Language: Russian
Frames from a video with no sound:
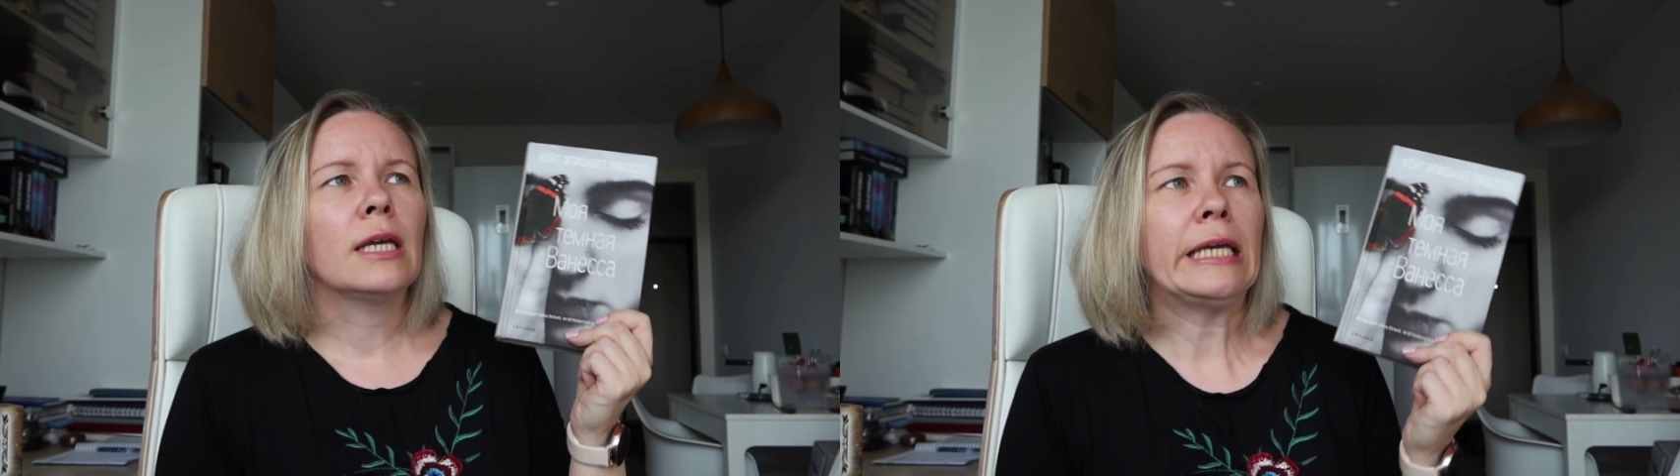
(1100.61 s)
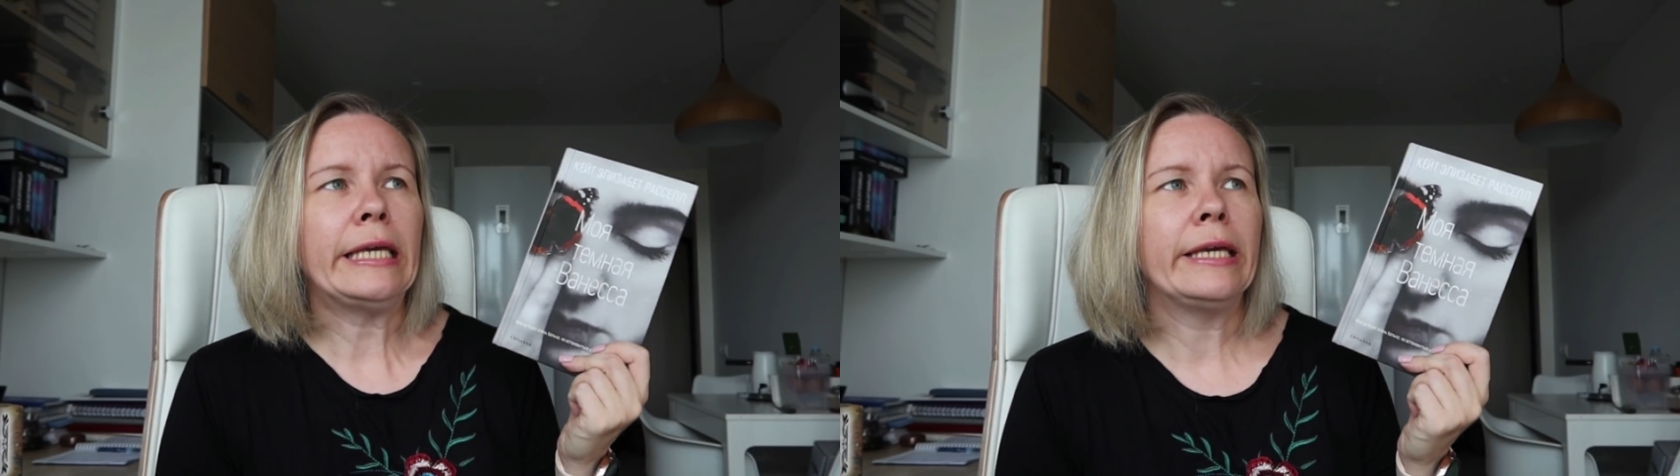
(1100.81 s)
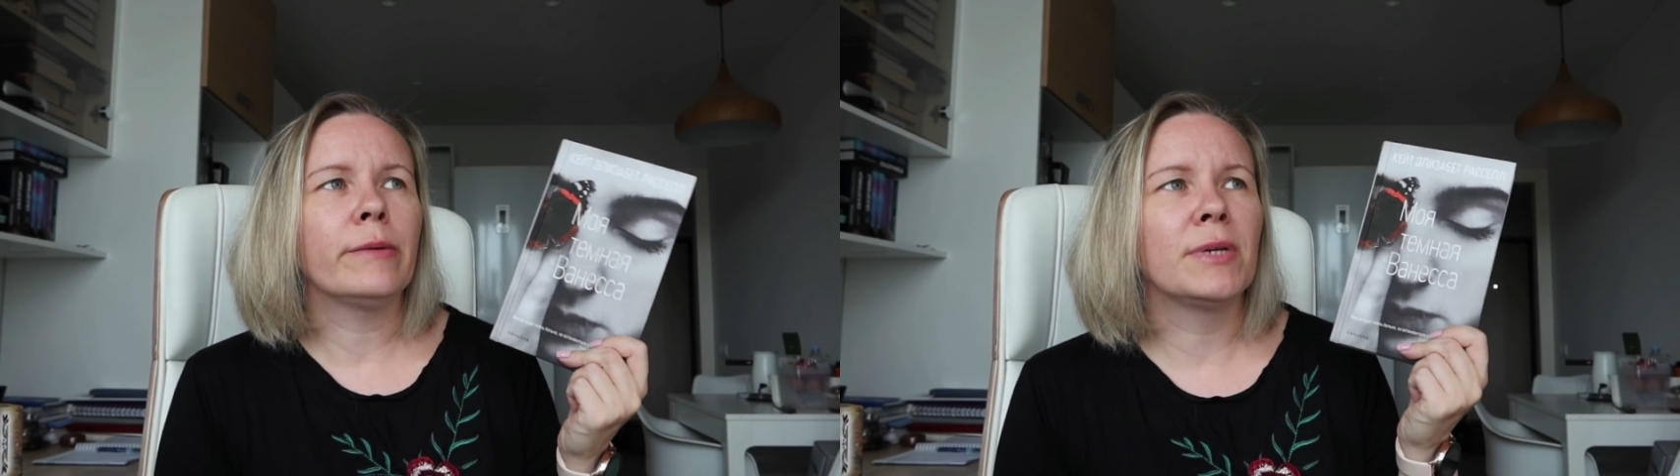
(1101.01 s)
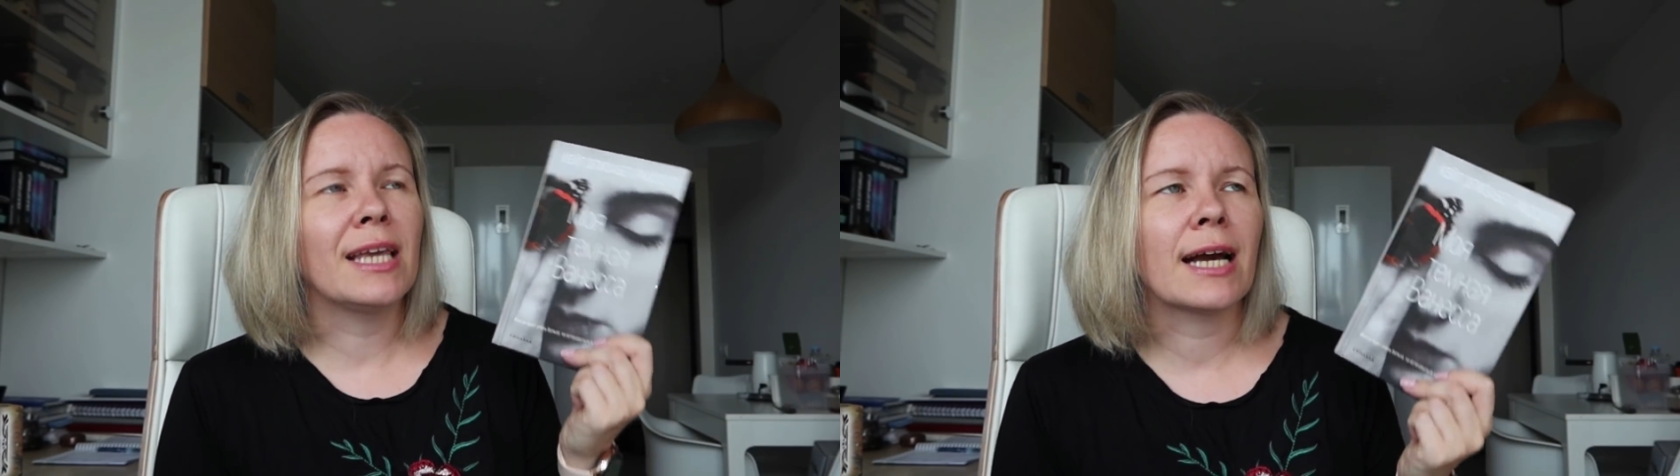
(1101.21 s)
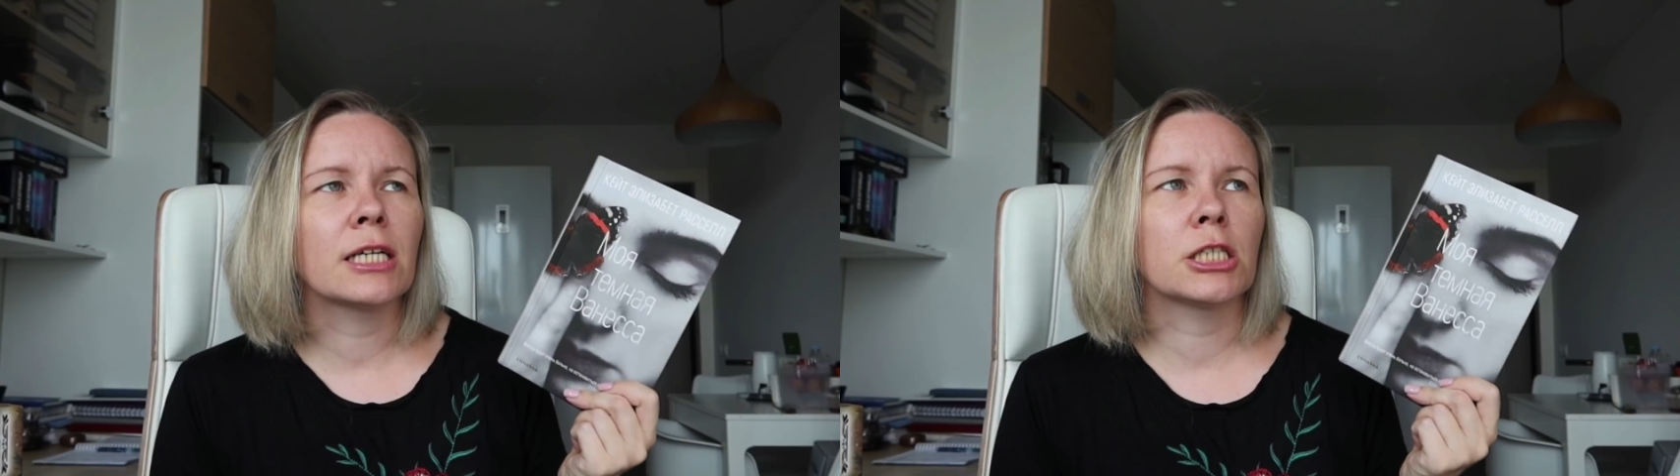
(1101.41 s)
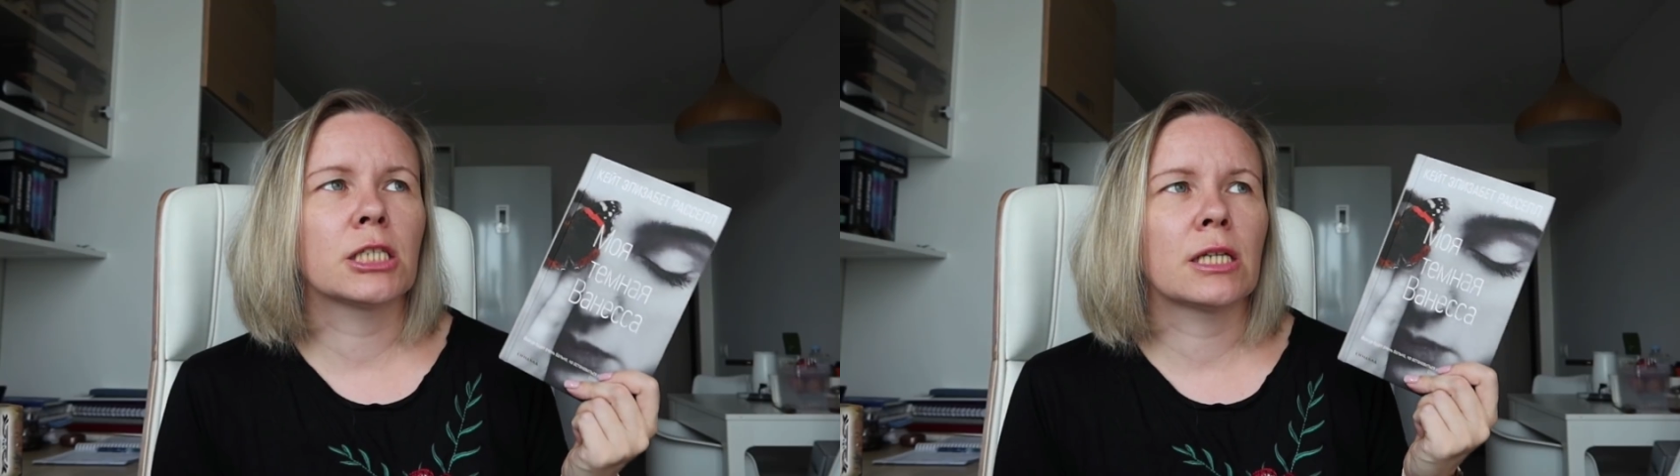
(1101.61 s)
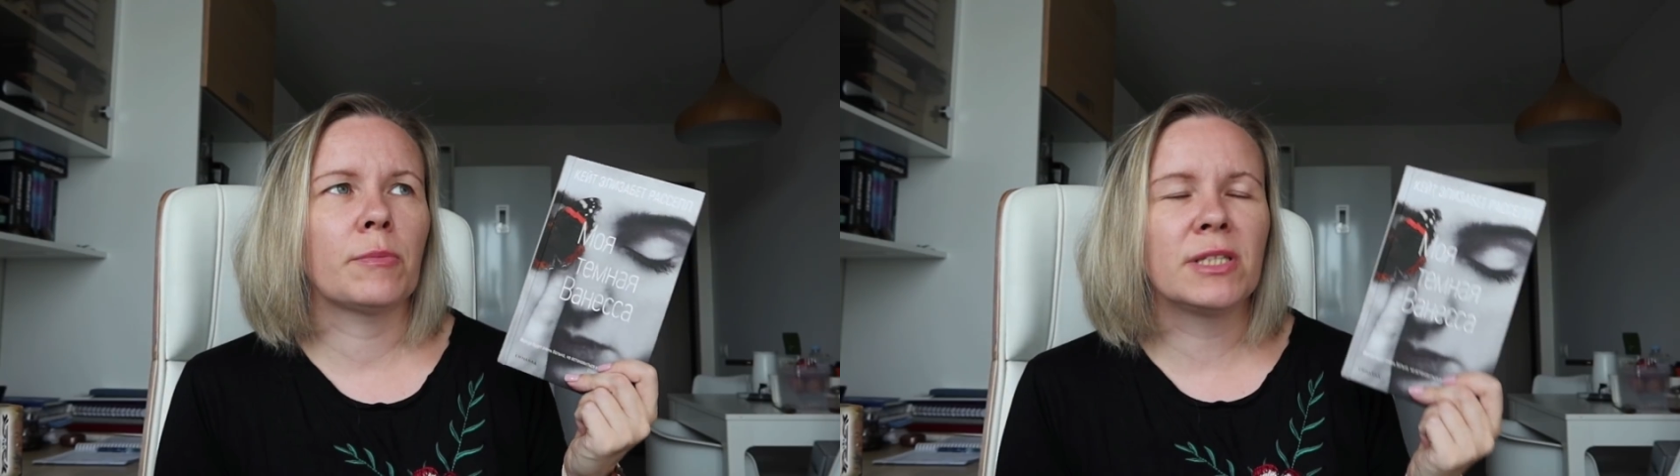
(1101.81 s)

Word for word: И мне кажется,